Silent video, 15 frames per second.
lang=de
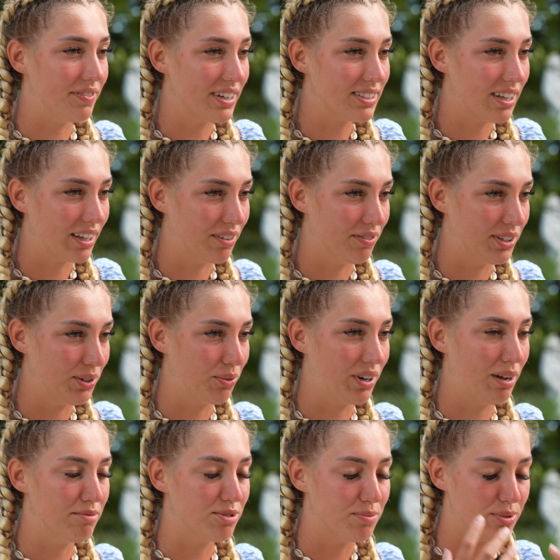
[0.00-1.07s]
Wassergewinnung, da
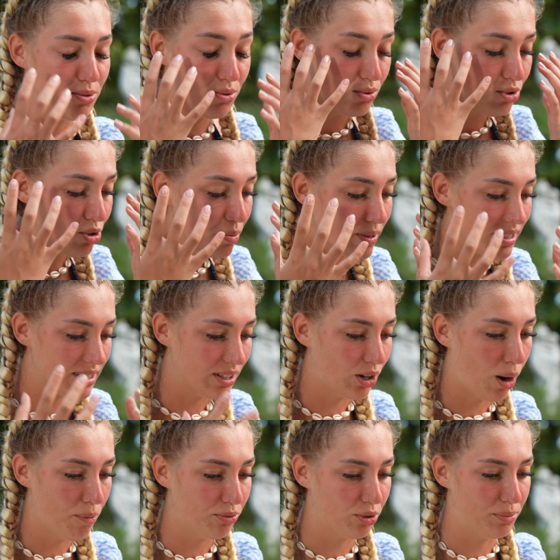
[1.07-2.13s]
habe ich mir übelst den
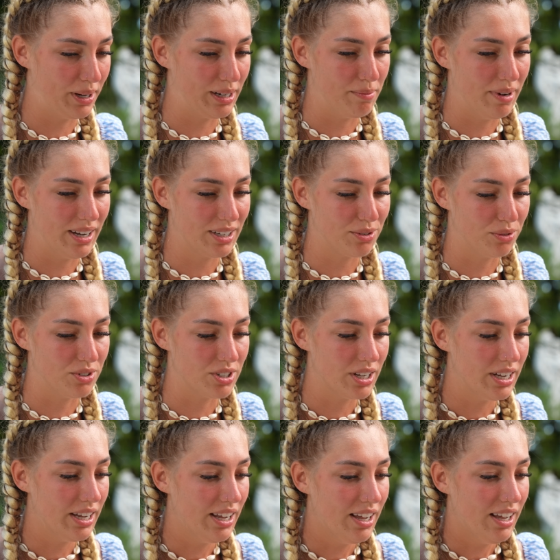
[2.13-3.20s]
Kopf drüber gemacht und
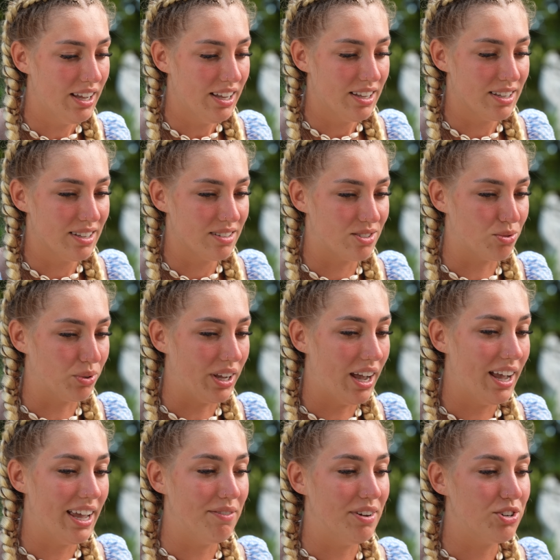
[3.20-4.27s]
so
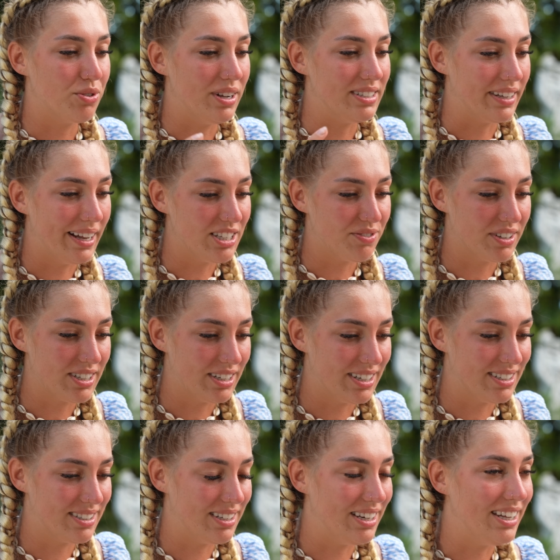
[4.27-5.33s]
ja, eventuell Salzwasser
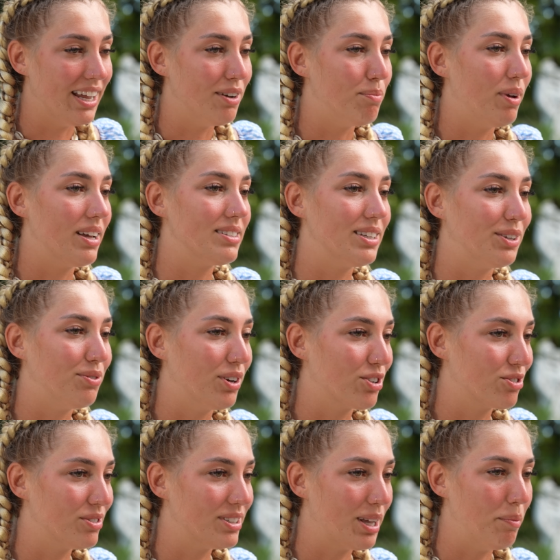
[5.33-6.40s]
destillieren,
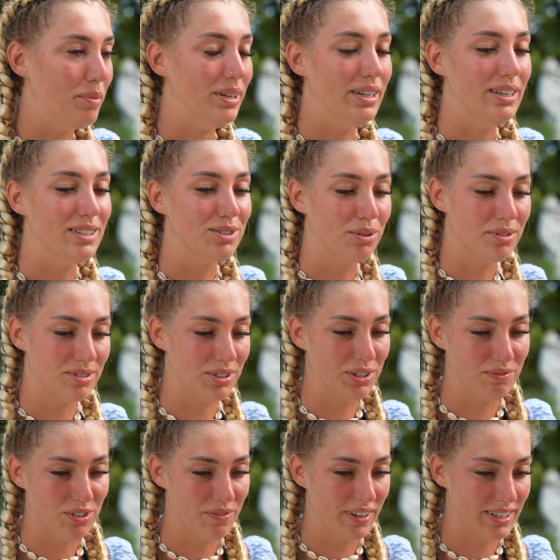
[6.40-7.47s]
Plastikflaschen sammeln, sonst
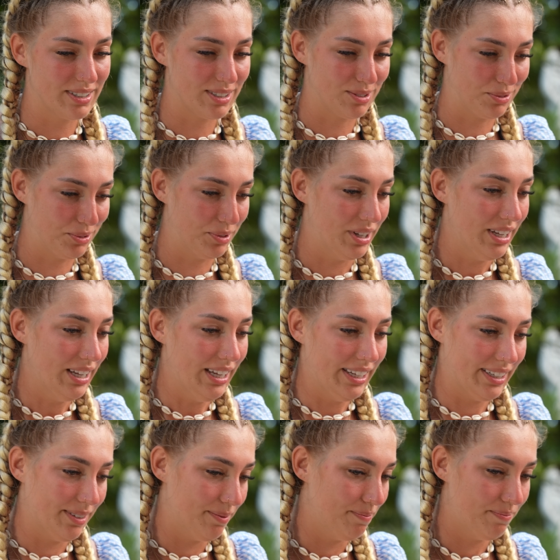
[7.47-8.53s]
irgendwie was, so
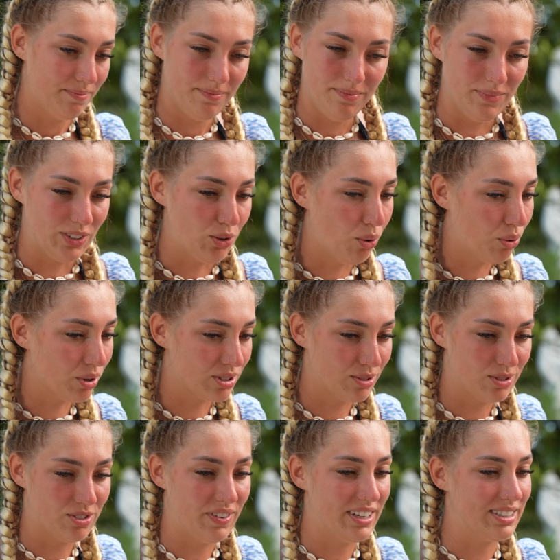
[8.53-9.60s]

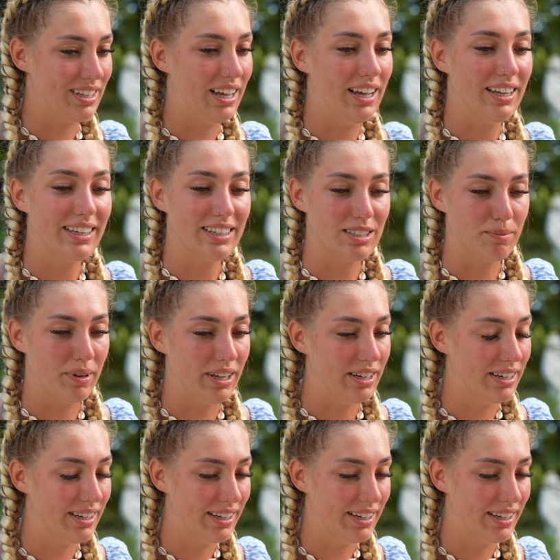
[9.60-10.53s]
Kokosnusswasser. Ich hatte meinen